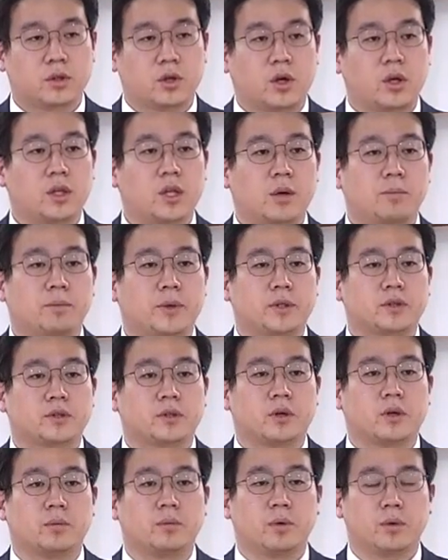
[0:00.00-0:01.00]
여인
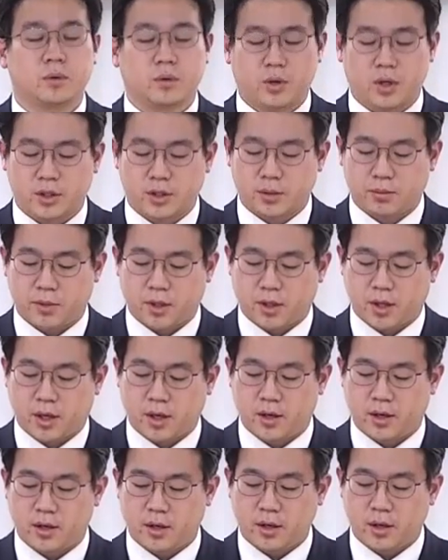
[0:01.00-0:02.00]
앞에서
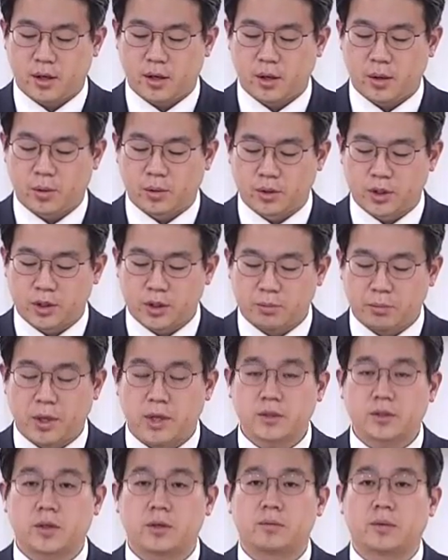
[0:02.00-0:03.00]
폭로하십니다. 오늘
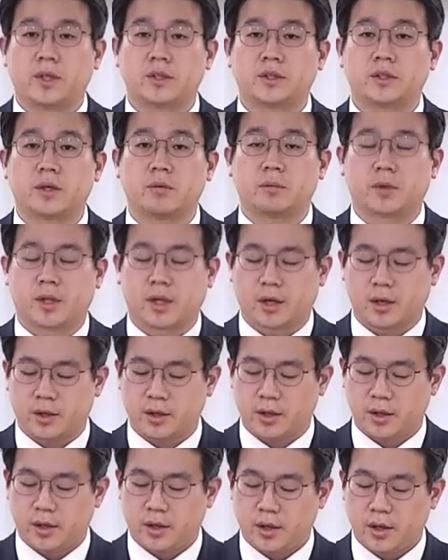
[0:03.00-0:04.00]
18절
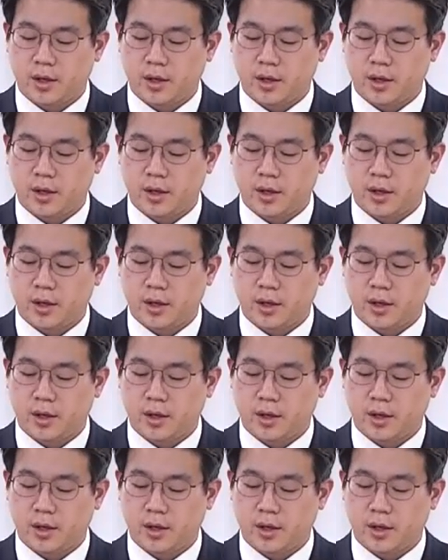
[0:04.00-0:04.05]
말씀입니다.